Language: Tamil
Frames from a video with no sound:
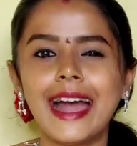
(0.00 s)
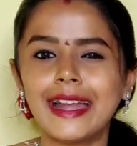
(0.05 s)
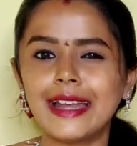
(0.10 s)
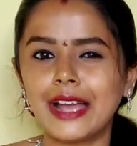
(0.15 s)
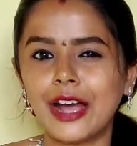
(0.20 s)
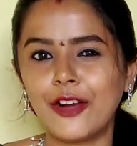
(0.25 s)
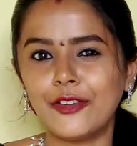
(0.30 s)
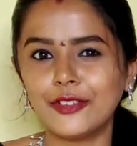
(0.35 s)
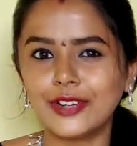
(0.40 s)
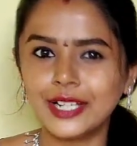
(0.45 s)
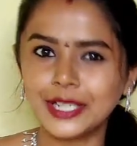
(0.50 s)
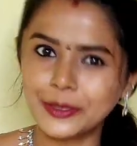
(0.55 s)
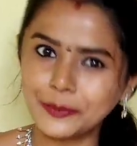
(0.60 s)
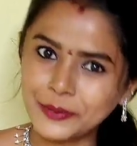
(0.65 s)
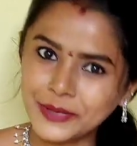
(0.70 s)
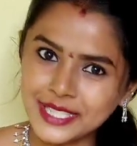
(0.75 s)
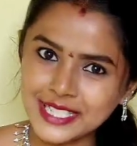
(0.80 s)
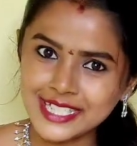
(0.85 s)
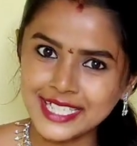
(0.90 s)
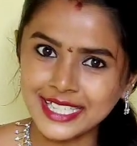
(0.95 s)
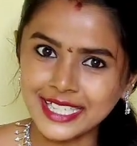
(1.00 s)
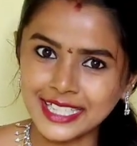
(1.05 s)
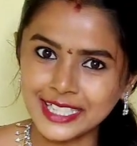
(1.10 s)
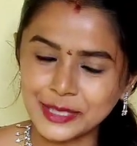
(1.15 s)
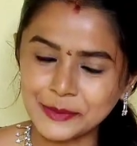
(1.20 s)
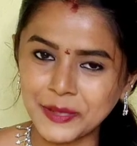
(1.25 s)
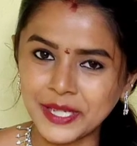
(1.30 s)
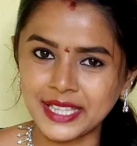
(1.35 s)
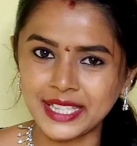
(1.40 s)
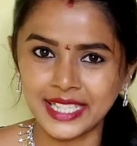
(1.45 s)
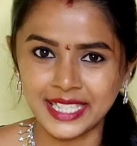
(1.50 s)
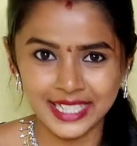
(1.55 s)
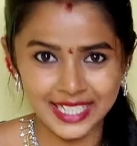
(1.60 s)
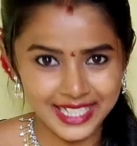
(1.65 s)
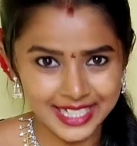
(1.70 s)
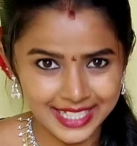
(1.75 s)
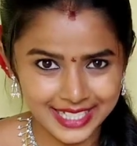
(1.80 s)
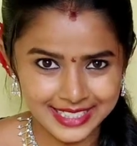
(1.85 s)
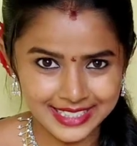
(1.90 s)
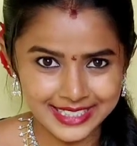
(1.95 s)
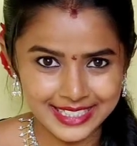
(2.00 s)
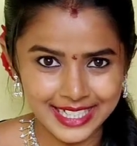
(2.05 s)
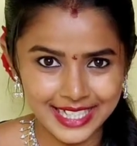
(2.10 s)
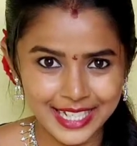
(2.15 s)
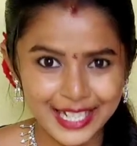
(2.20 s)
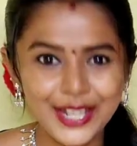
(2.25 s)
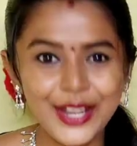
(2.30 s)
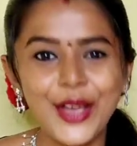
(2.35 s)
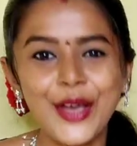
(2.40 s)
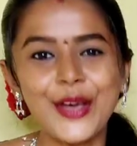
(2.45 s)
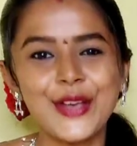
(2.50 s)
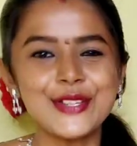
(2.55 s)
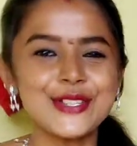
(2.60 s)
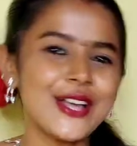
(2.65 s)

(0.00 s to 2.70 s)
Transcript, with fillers: அண்ட் அவங்களுக்கு பிடிச்ச கலர் பார்த்துட்டிங்கன்னா ரெட் கலர்